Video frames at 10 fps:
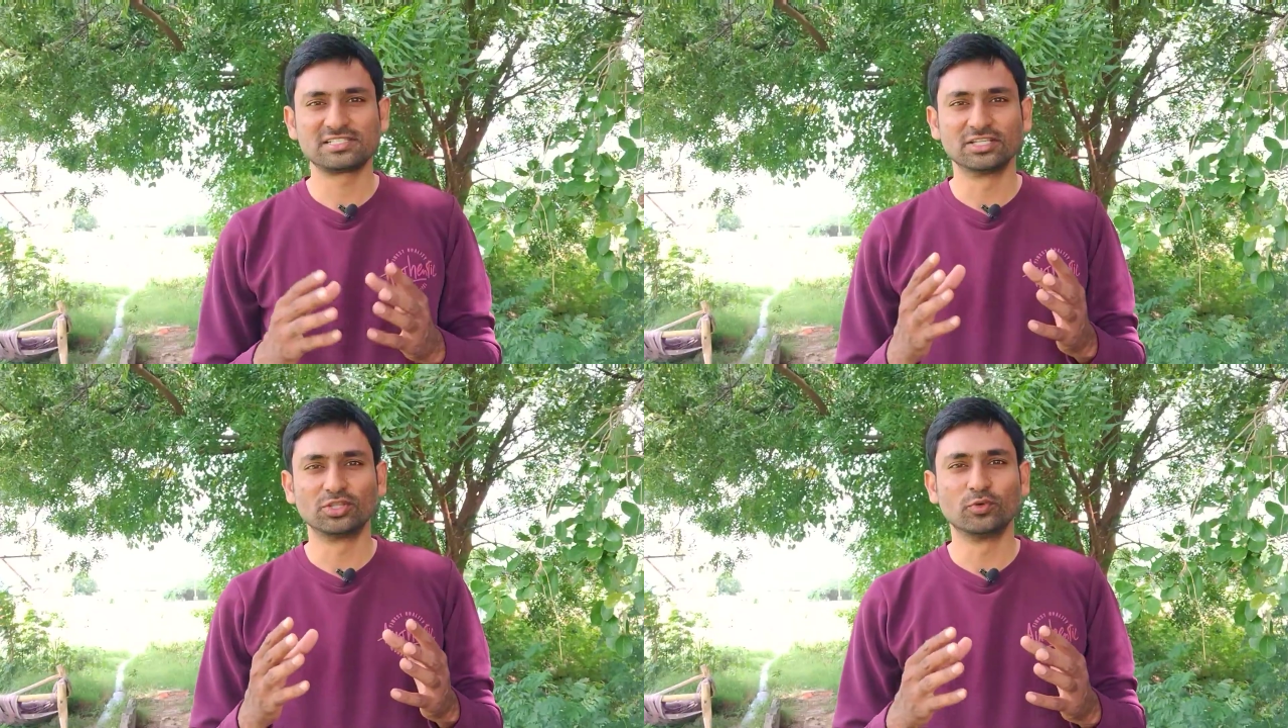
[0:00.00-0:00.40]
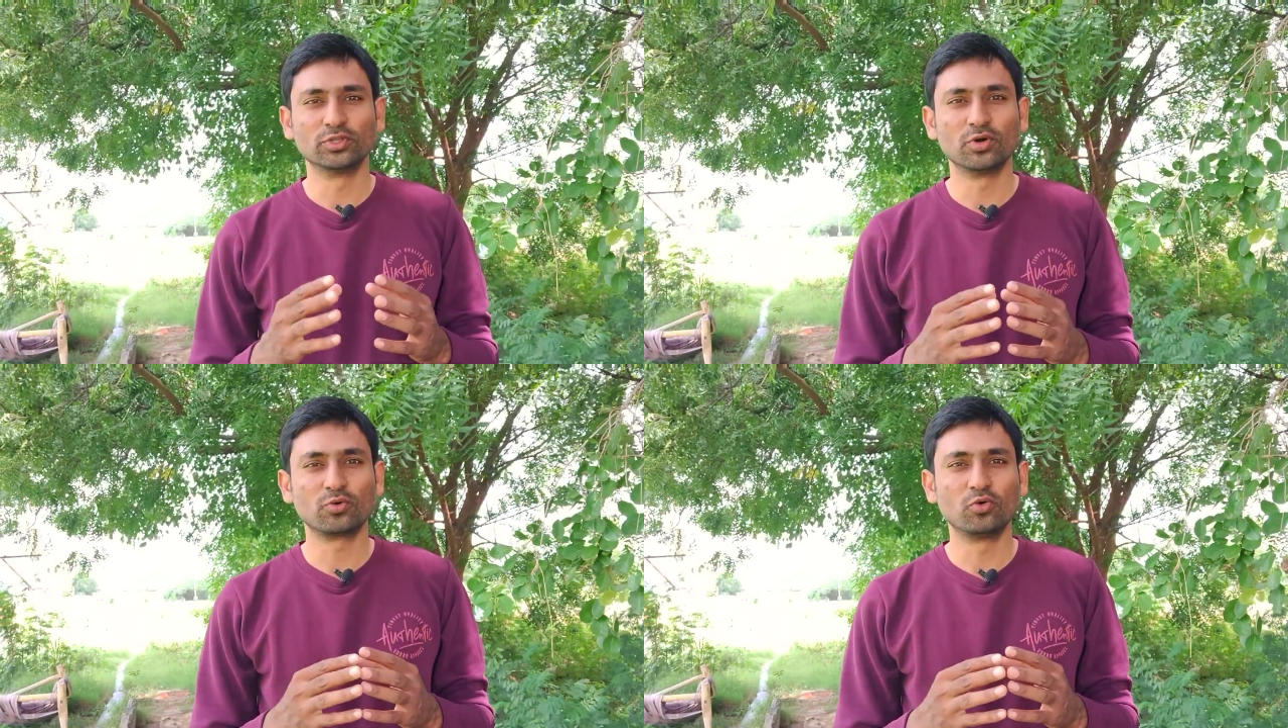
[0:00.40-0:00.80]

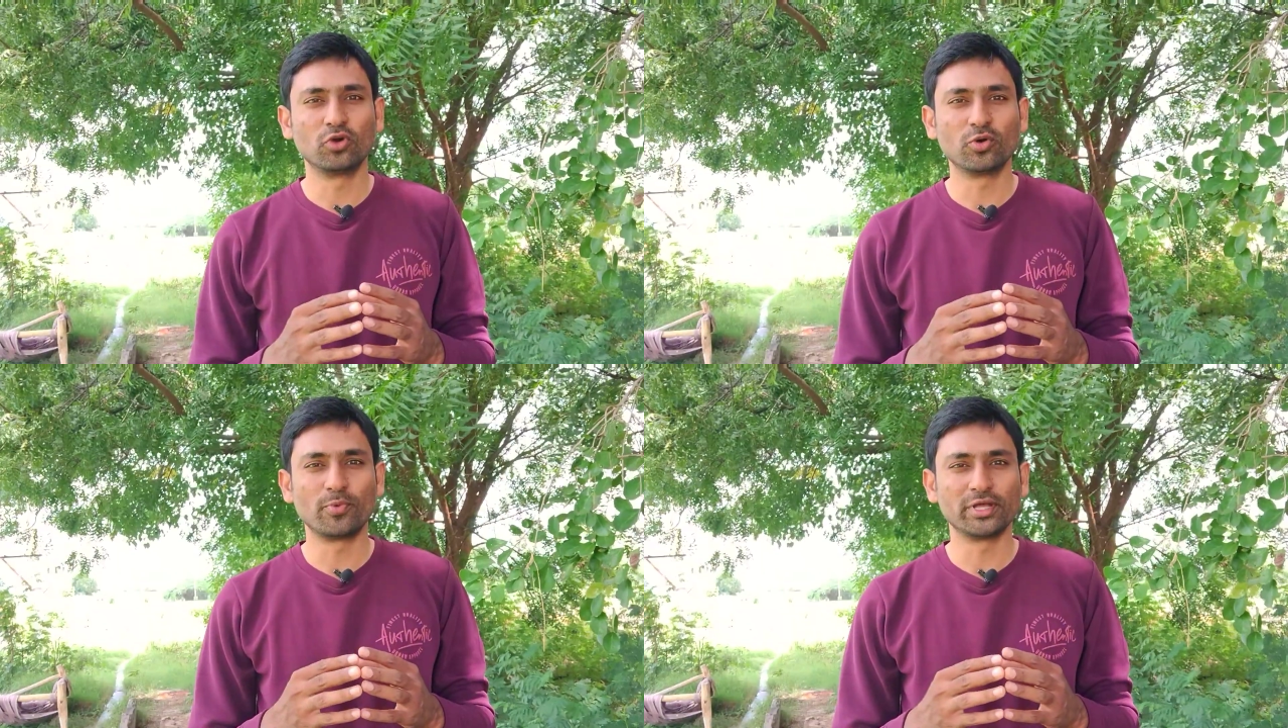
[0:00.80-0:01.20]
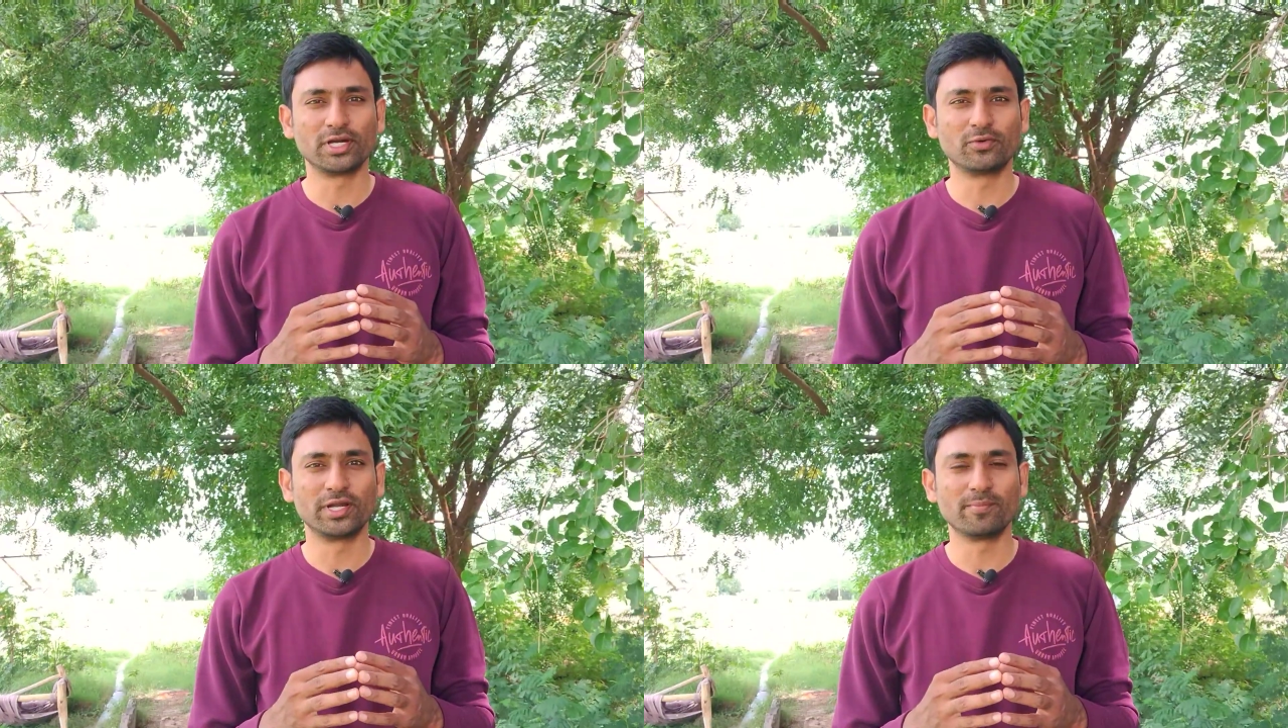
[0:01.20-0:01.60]
నిస్సత్తువతో
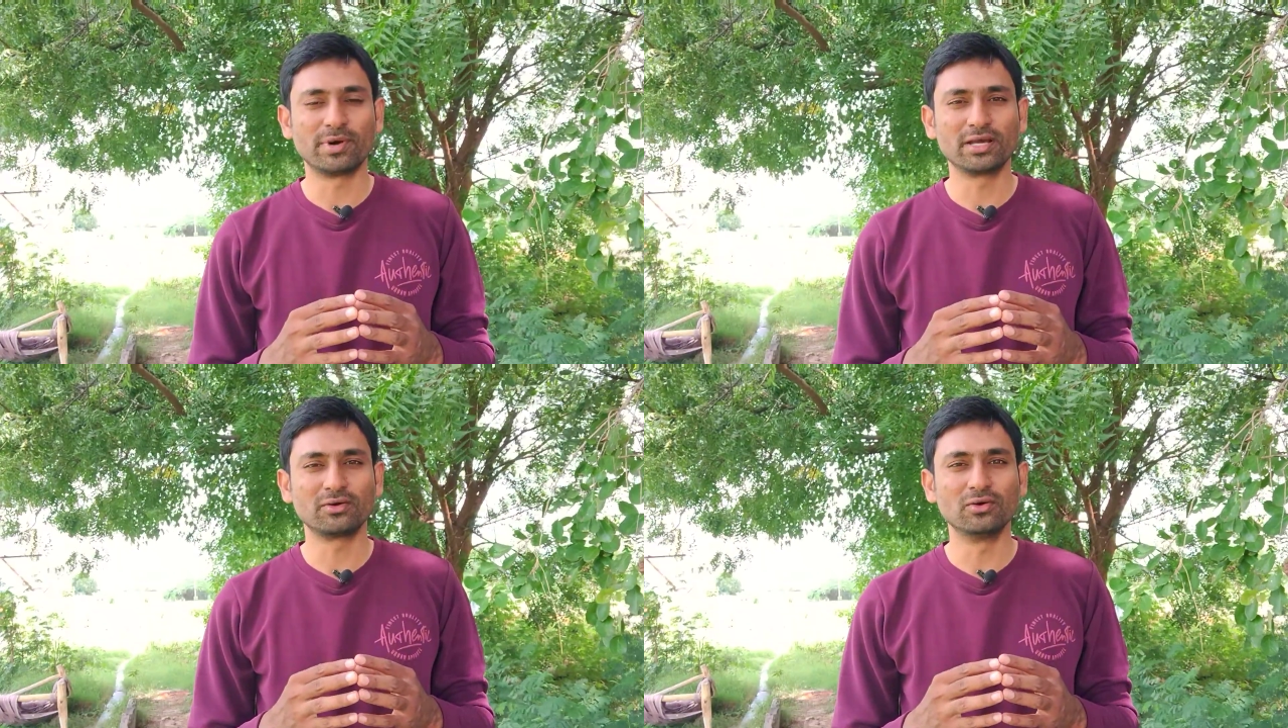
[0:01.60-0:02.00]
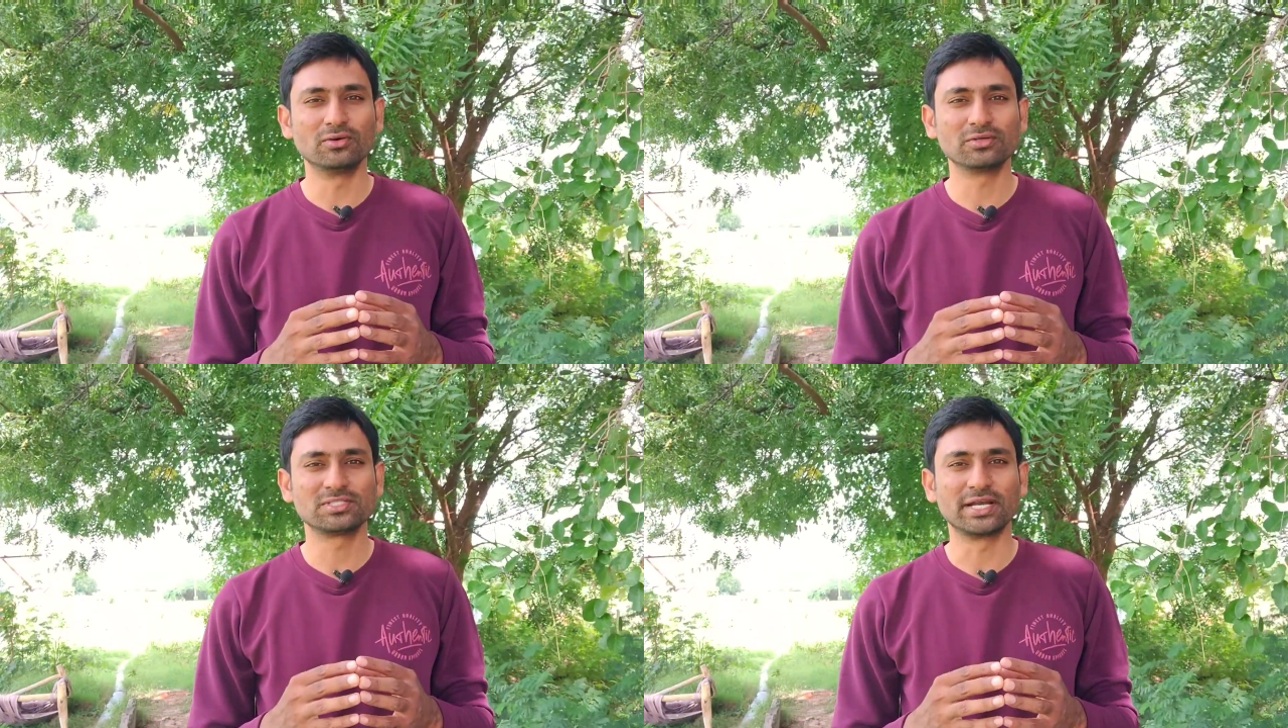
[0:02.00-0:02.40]
కూరుకుపోయినటువంటి మనకు
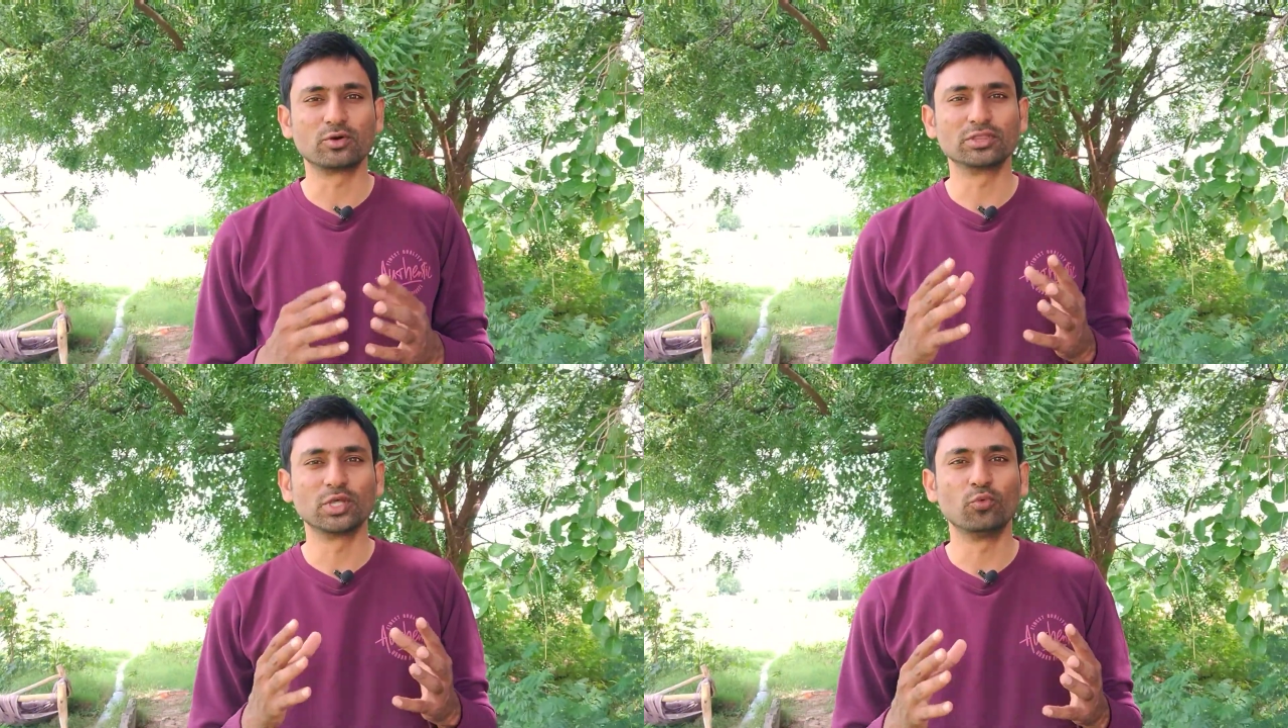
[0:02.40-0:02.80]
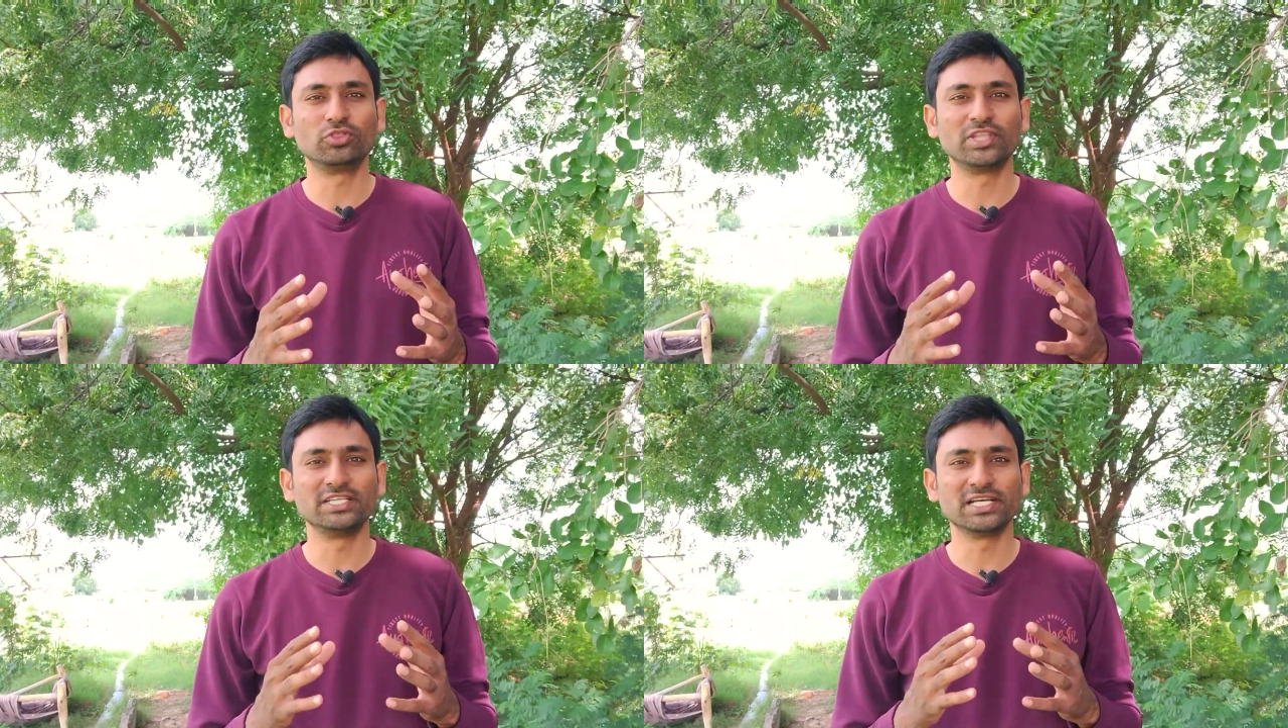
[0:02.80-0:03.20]
సరికొత్త
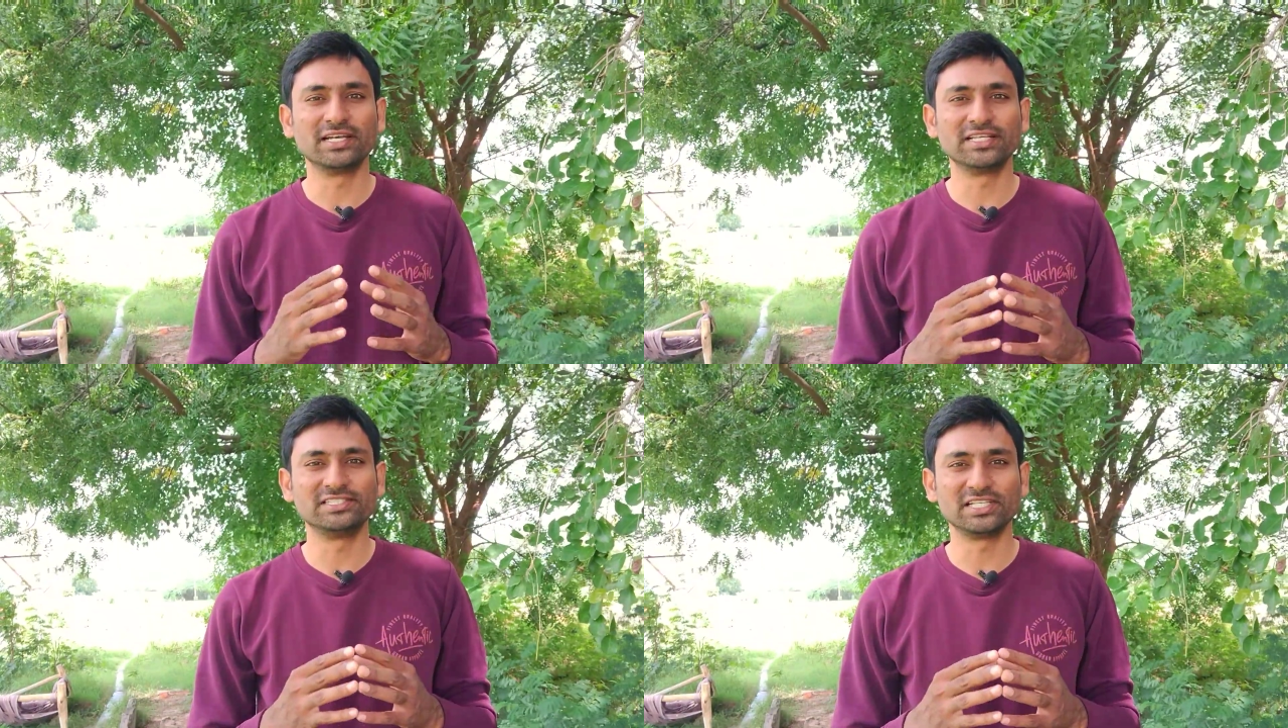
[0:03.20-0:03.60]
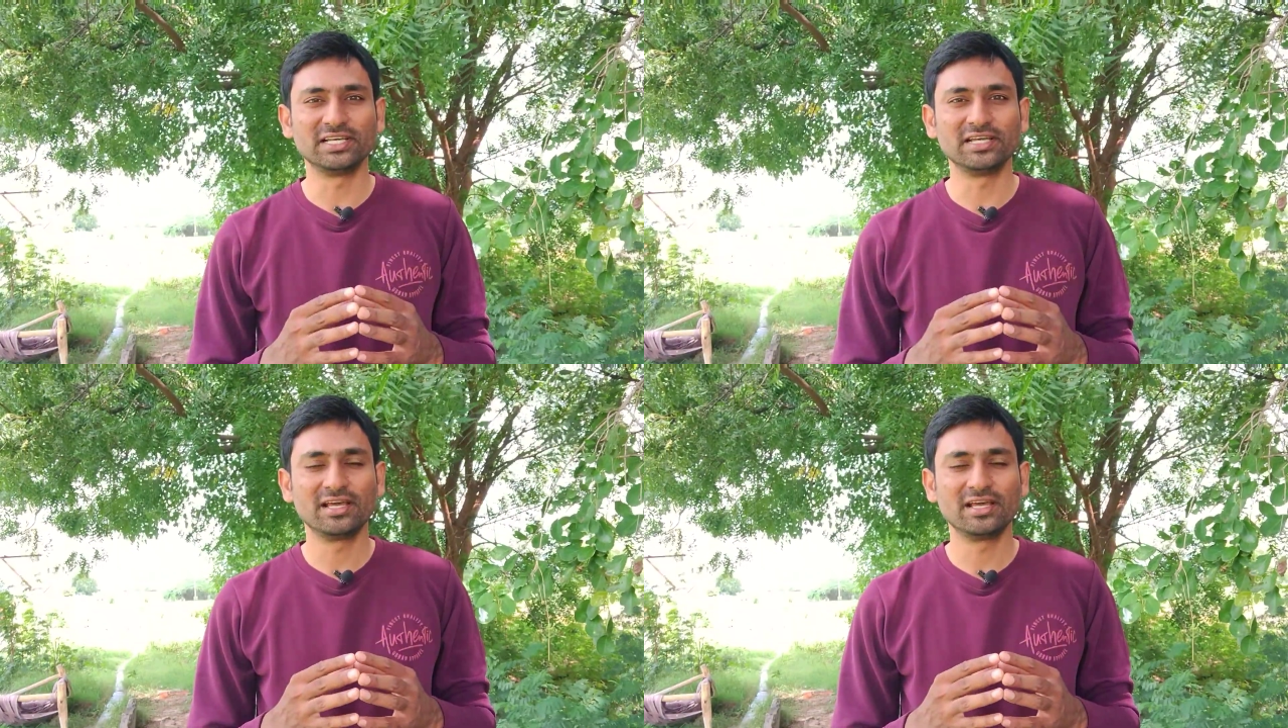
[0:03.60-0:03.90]
ఉత్తేజాన్నిచ్చి